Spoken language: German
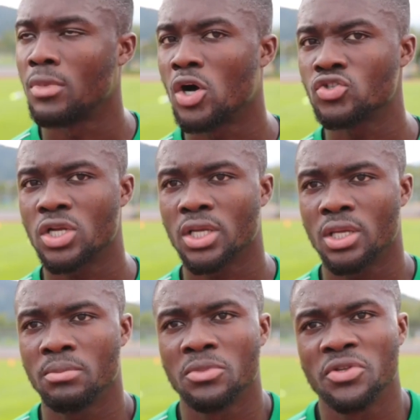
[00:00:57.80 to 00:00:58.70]

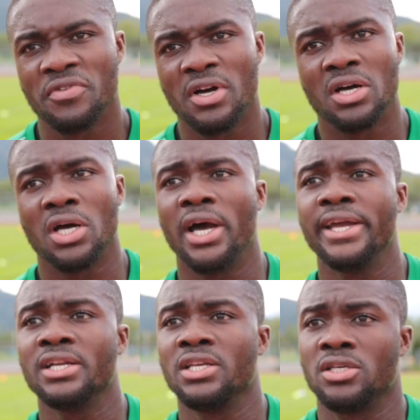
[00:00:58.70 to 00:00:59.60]
Ausschlaggebend war
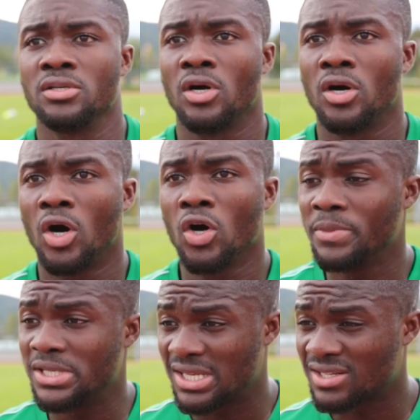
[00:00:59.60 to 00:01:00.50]
eigentlich auch mit der